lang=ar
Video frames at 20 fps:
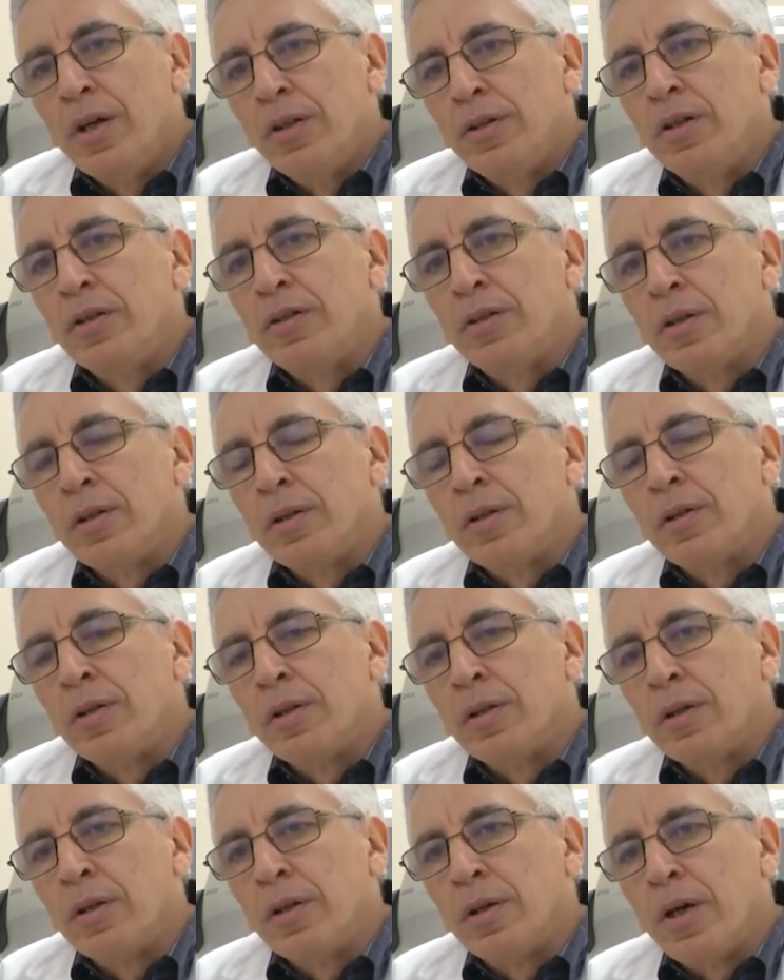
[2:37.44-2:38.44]
ثلث
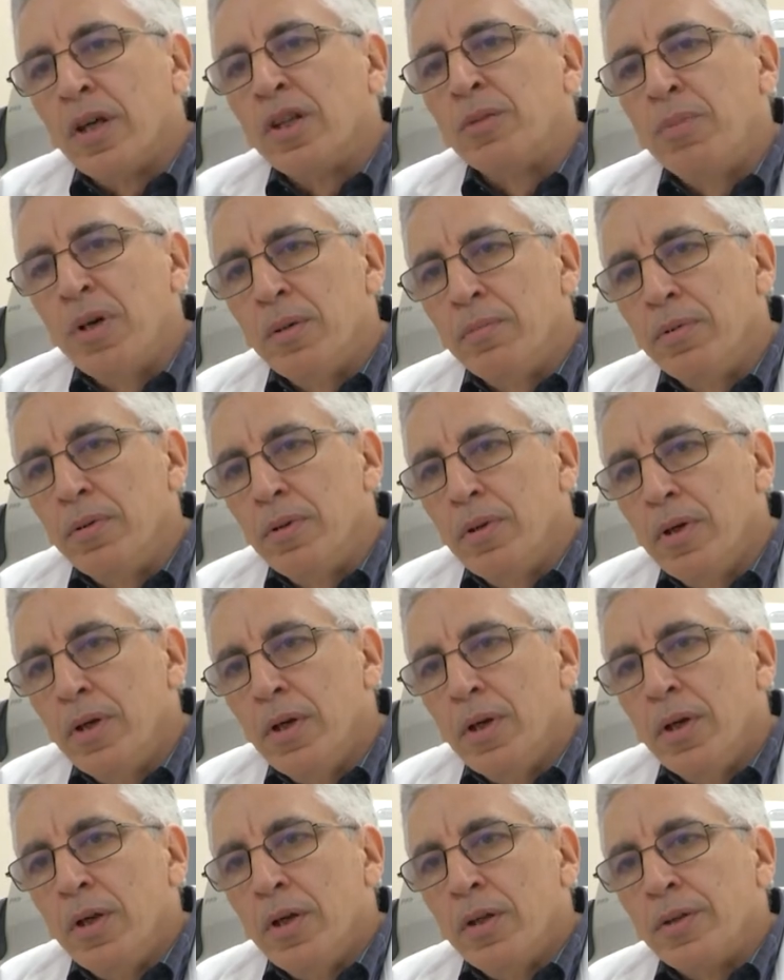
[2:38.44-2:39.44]
اسباب
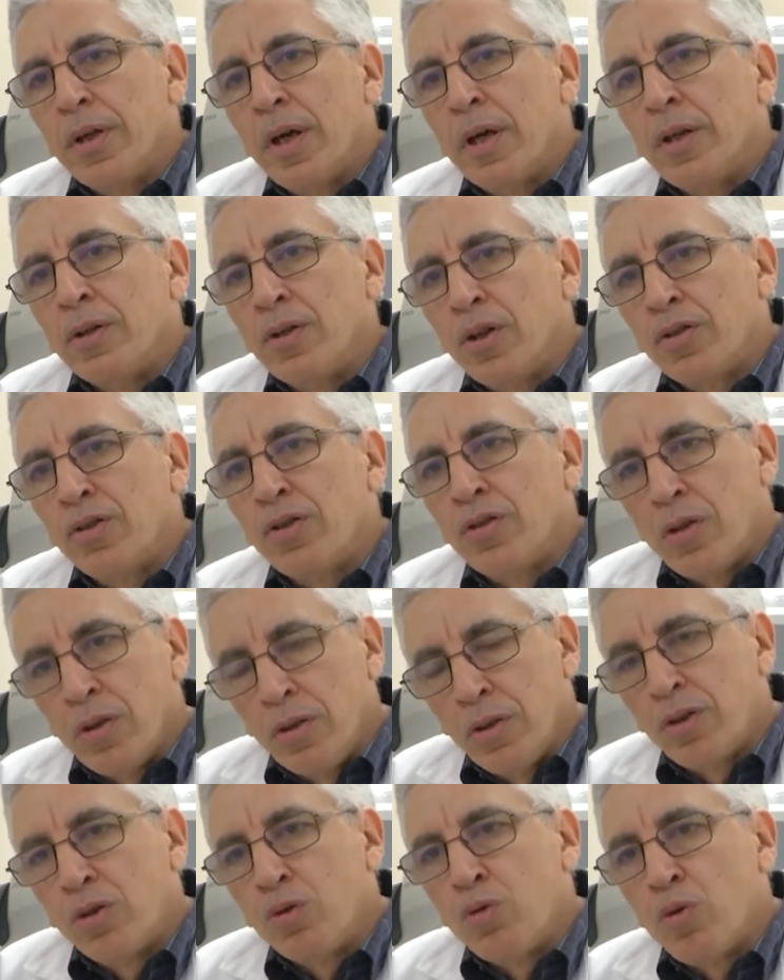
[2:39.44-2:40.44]
تاع نقص
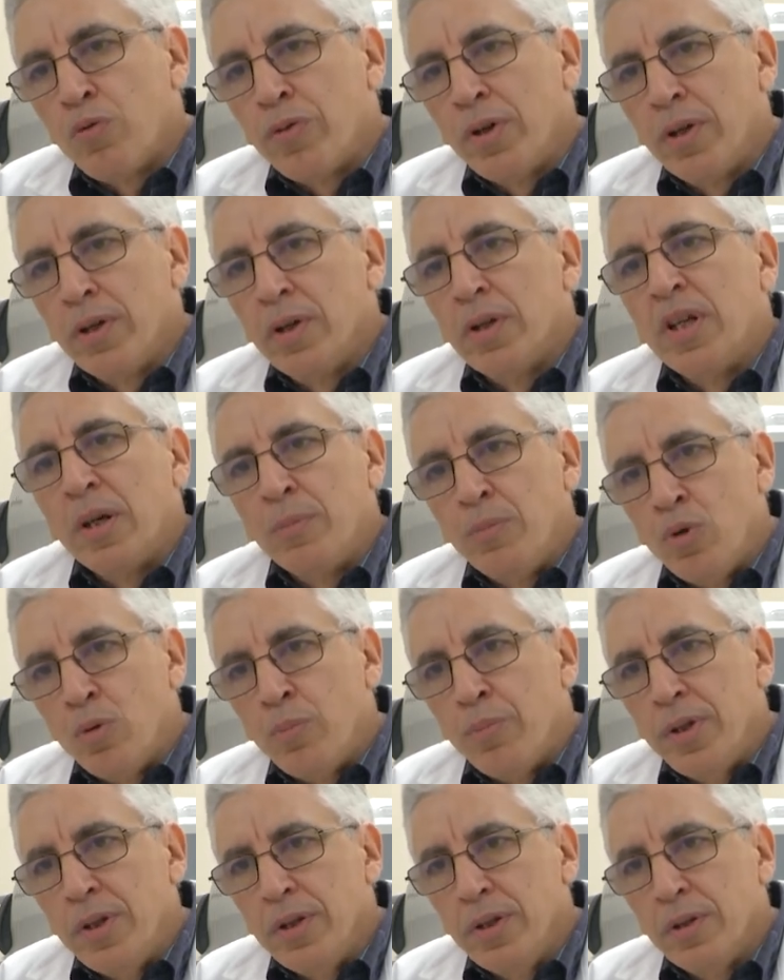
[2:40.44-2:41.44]
نقص الشوفه لا
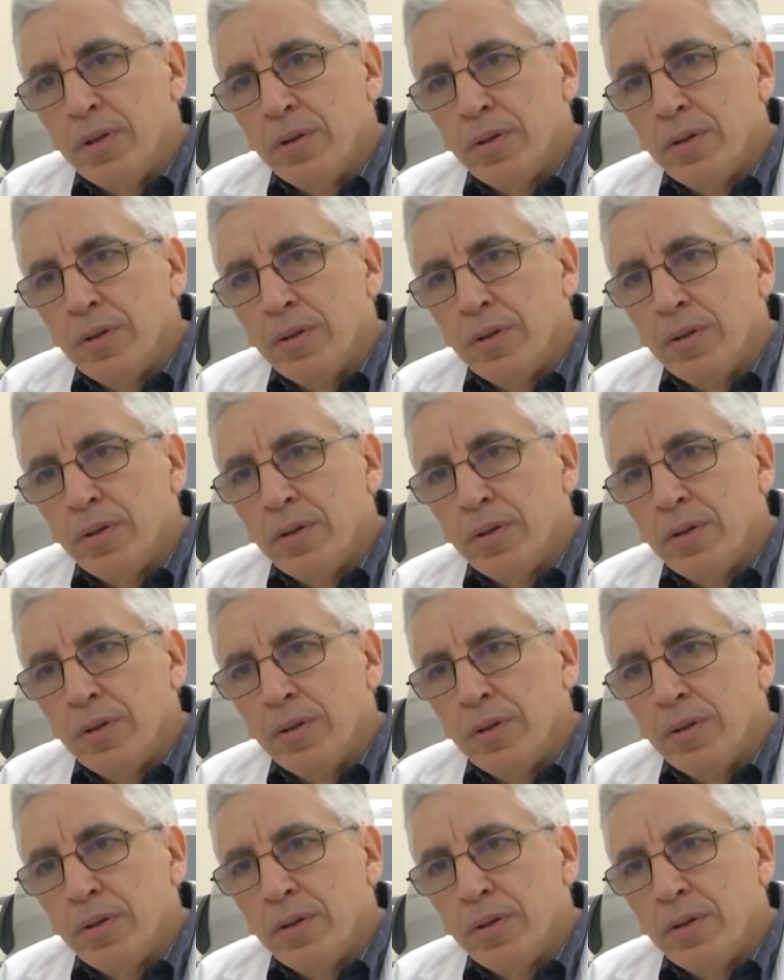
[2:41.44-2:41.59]
ميوبي